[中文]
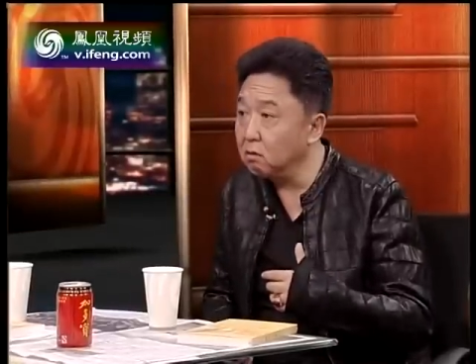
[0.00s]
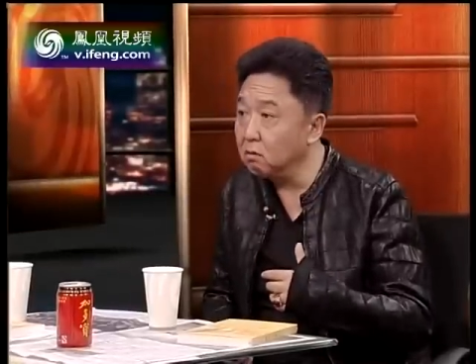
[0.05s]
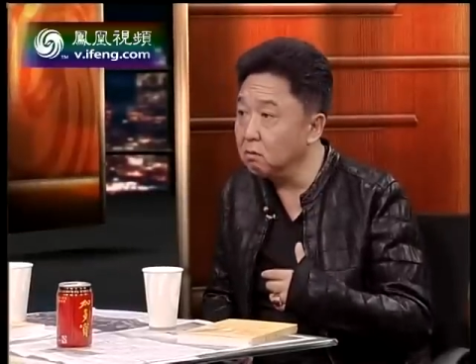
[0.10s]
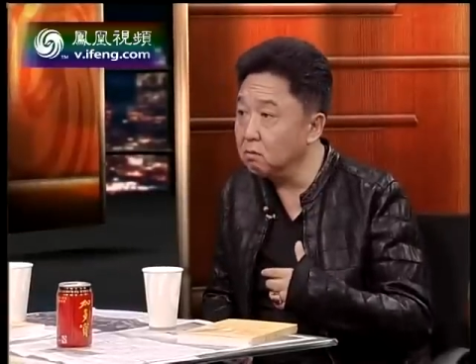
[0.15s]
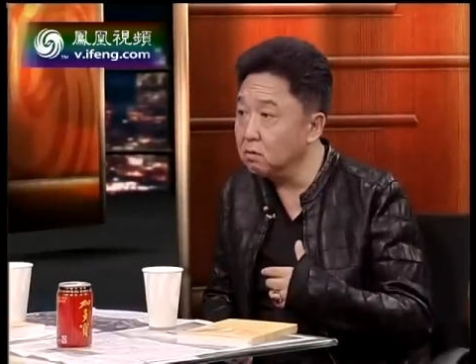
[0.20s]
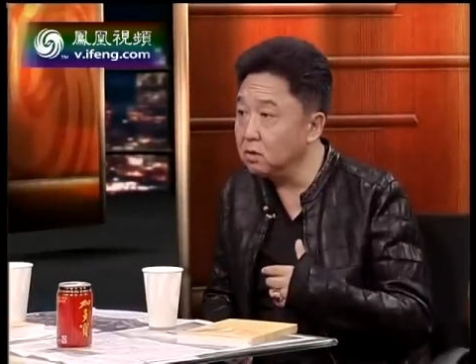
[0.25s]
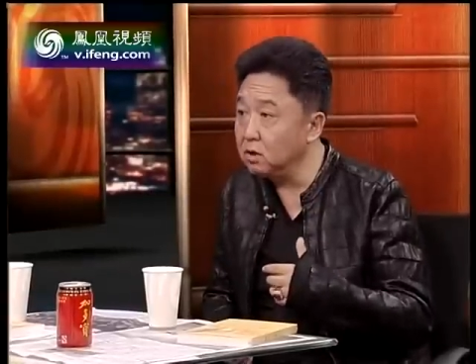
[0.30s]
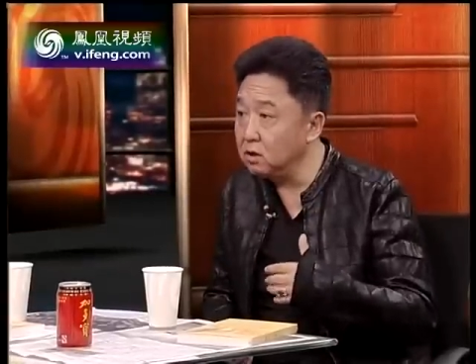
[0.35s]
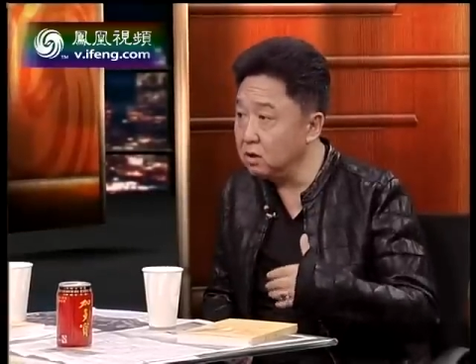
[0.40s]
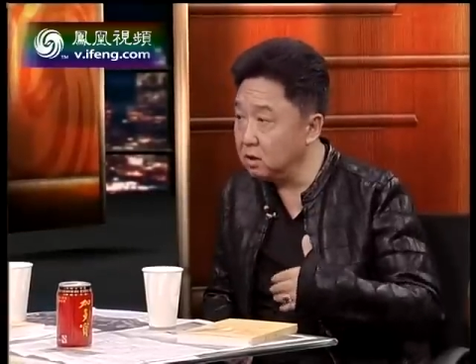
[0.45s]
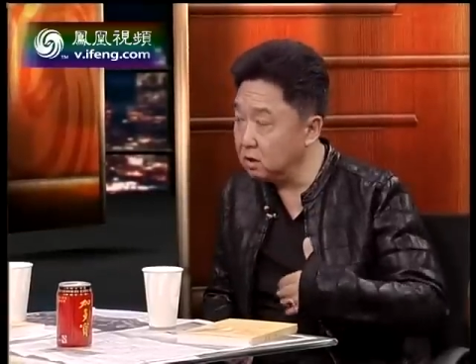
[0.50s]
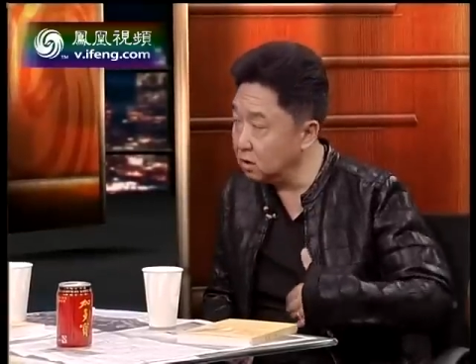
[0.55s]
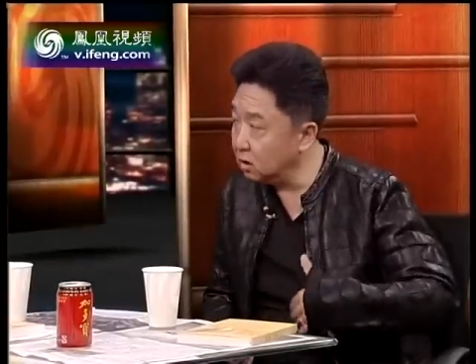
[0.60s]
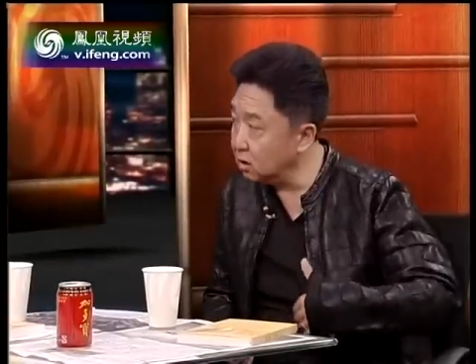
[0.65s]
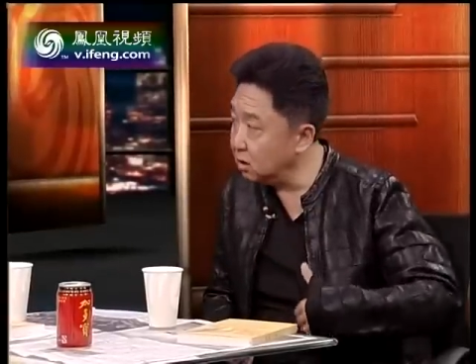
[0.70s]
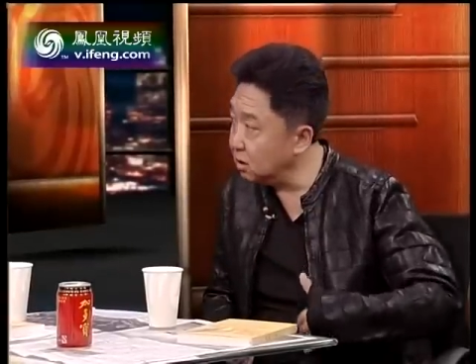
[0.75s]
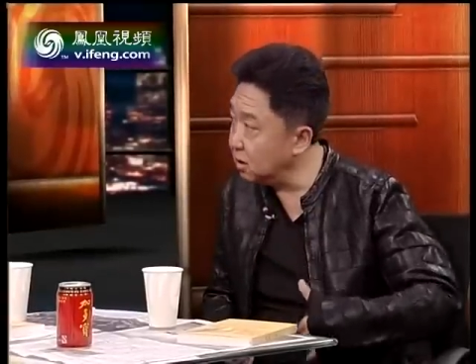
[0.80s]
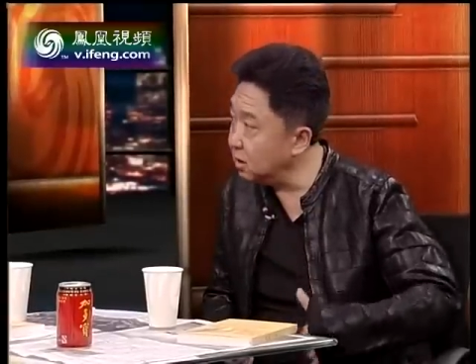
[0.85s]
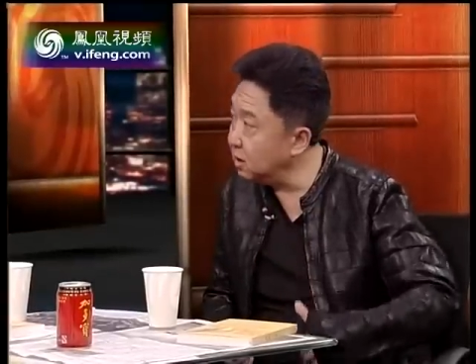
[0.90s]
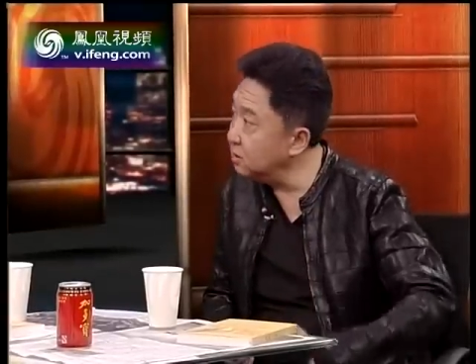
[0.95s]
嗯，你这
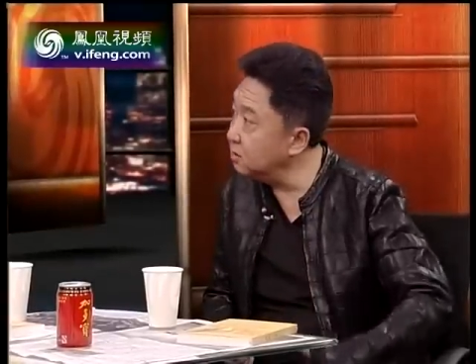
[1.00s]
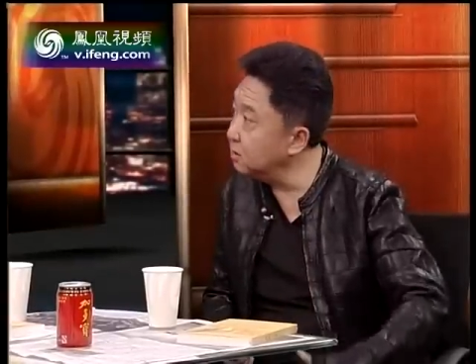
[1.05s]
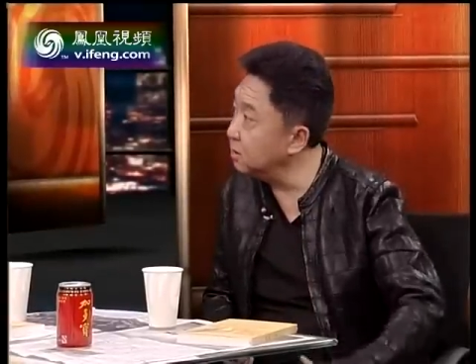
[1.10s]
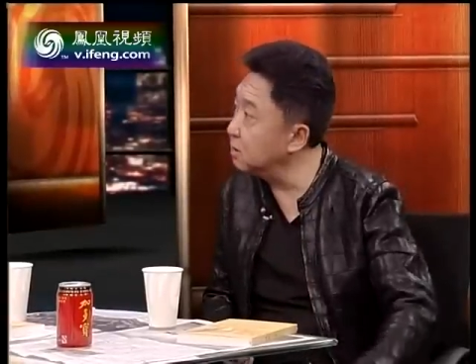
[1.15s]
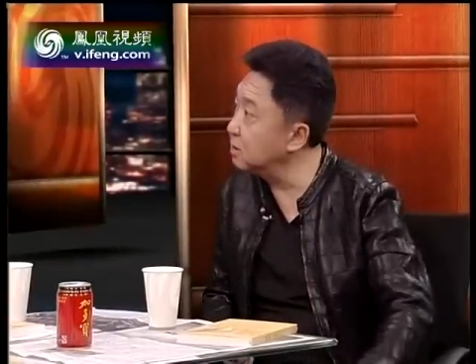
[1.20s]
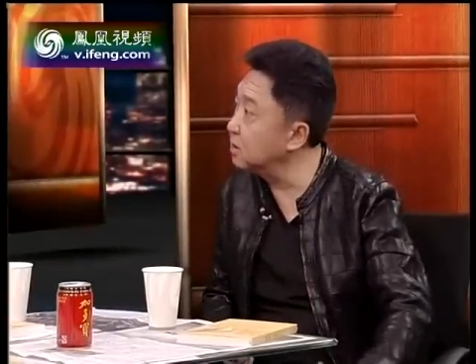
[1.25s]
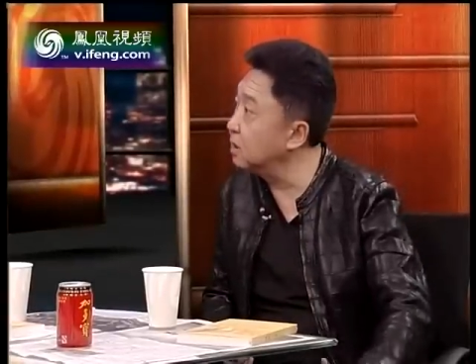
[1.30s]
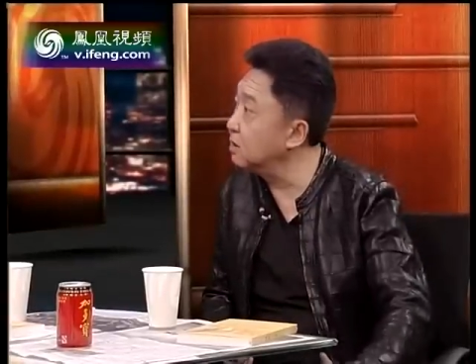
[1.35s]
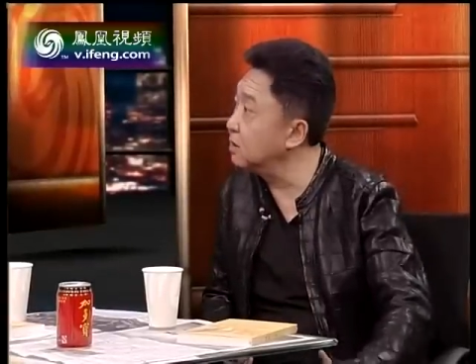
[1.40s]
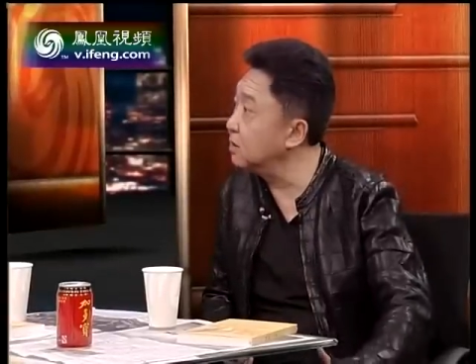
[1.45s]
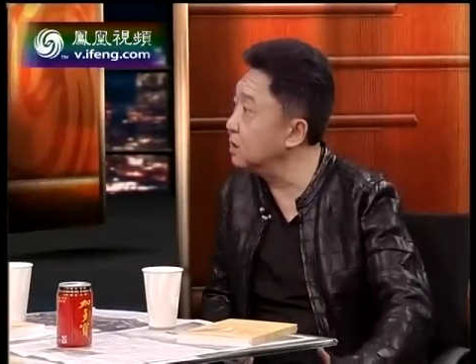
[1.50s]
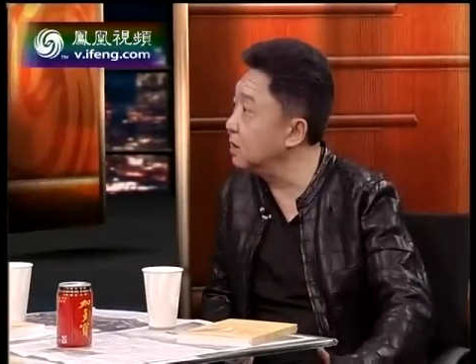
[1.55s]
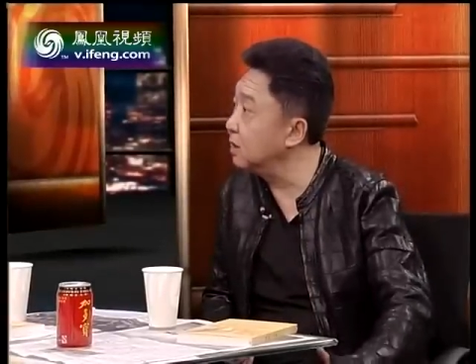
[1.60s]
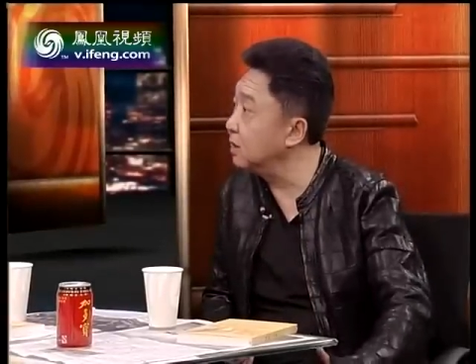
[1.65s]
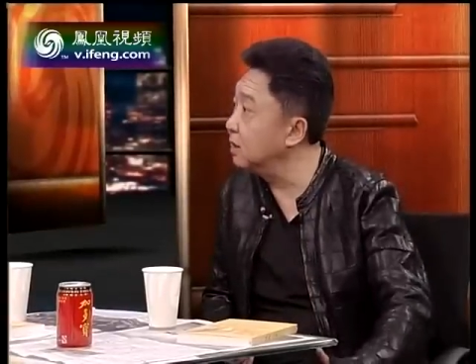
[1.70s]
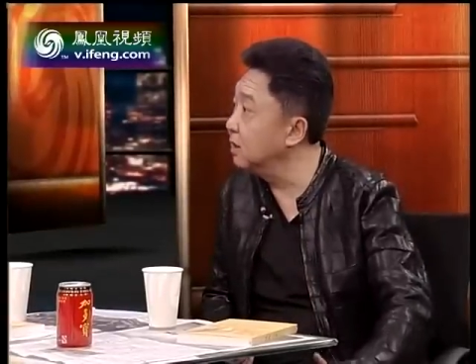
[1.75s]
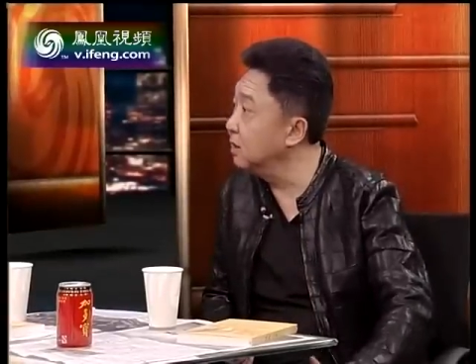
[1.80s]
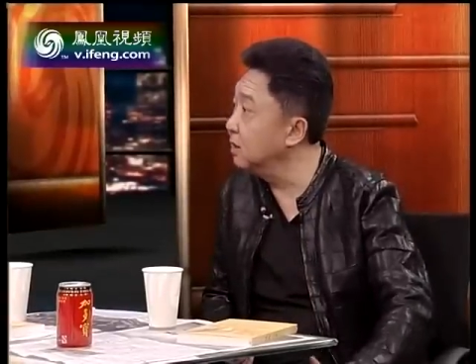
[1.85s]
黑色的长衫，